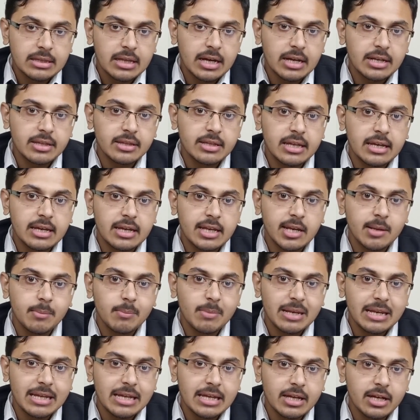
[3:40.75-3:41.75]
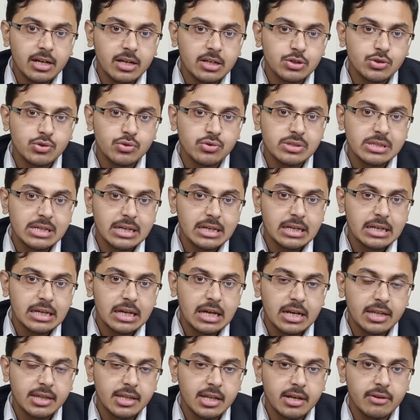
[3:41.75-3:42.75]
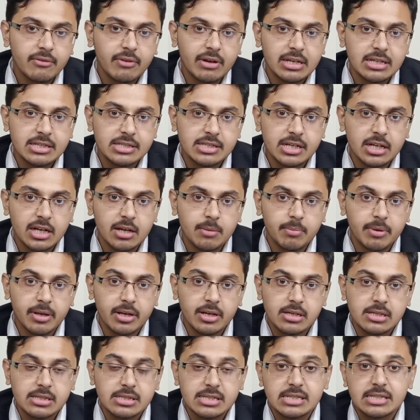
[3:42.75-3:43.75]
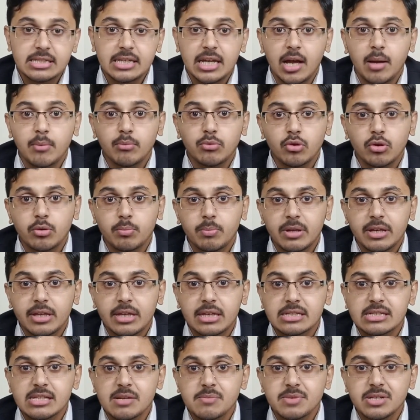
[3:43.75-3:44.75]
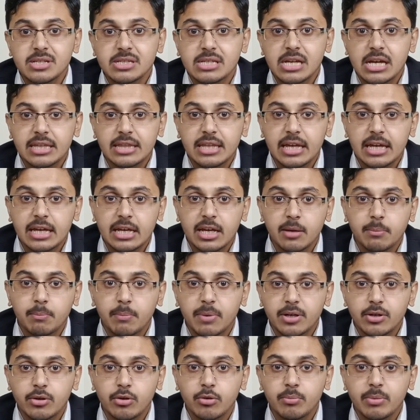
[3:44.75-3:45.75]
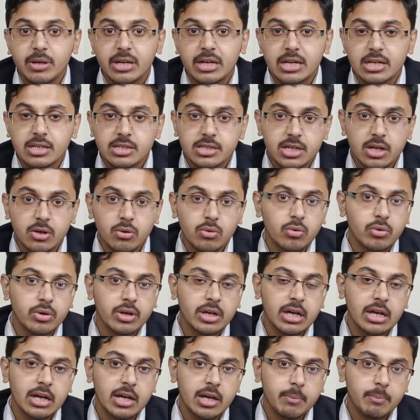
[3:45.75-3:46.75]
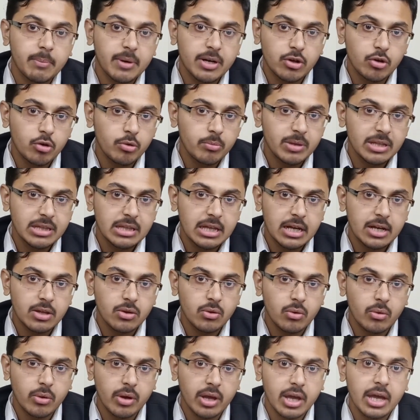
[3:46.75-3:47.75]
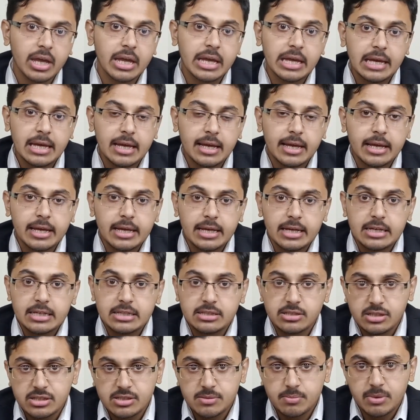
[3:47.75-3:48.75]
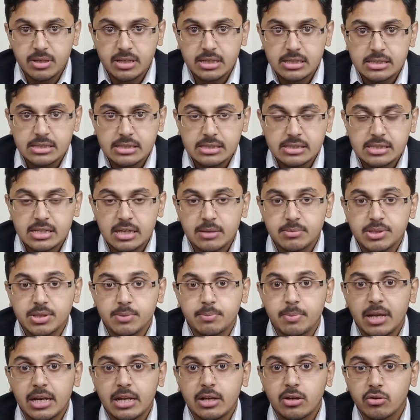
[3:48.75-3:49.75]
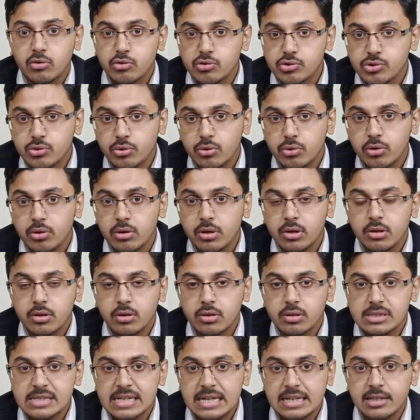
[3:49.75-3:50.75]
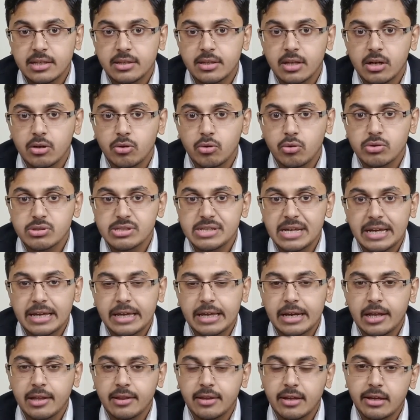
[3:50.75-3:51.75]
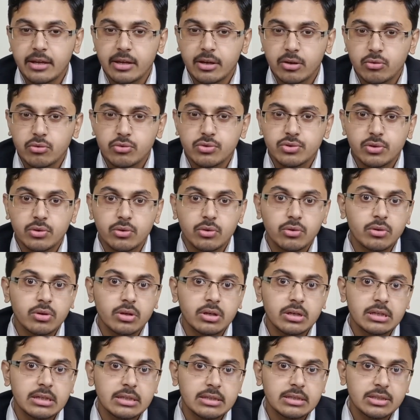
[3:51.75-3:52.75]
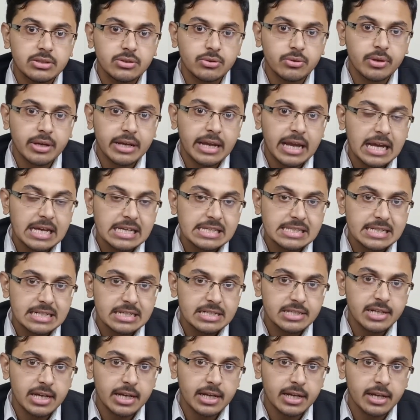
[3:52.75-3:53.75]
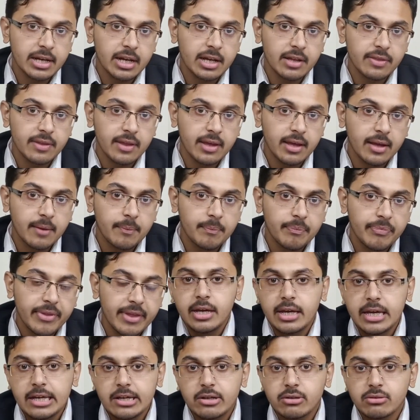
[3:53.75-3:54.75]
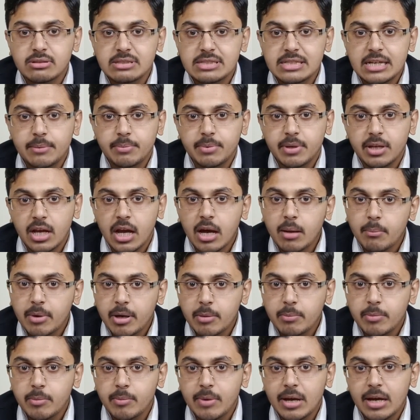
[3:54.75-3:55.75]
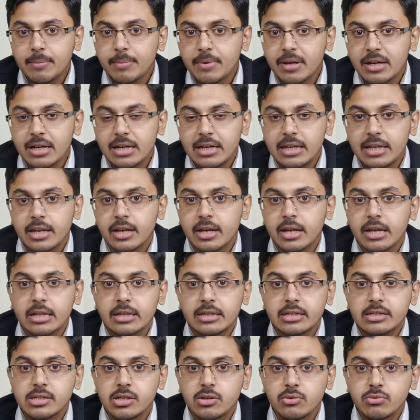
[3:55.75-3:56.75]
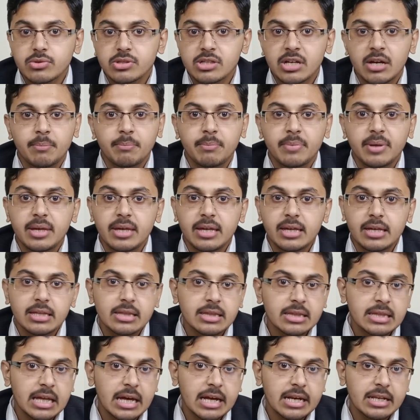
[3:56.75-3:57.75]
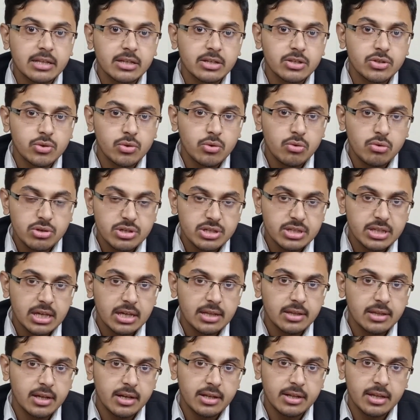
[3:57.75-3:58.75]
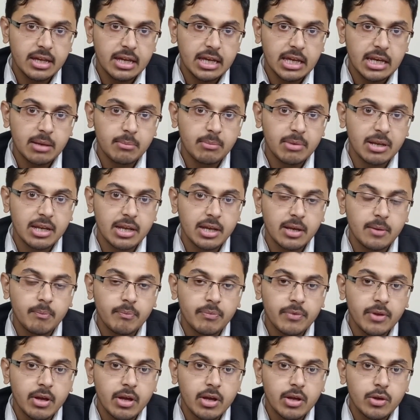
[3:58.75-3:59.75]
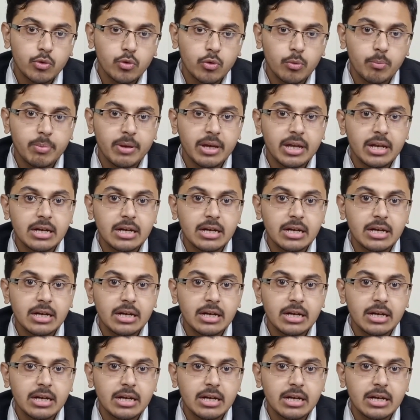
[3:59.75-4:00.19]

दर्द देखने मिले खसूस गर्दन वाली जगह पर जिससे आमतौर पर यह समझा जाता है कि पट्ठों में खिंचाव हो गया कि पट्ठों में दर्द हो गया जिसमें सबसे पहले क्रोस्ट्रोल ज़्यादातर लोग चेक कराते हैं या कुछ लोग यूरिक एसिड चेक कराते हैं एक कॉन्सेप्ट यहाँ पर भी मैं आपको क्लियर करता जाऊँ जब भी दर्द गोश्त के अंदर देखने मिले तो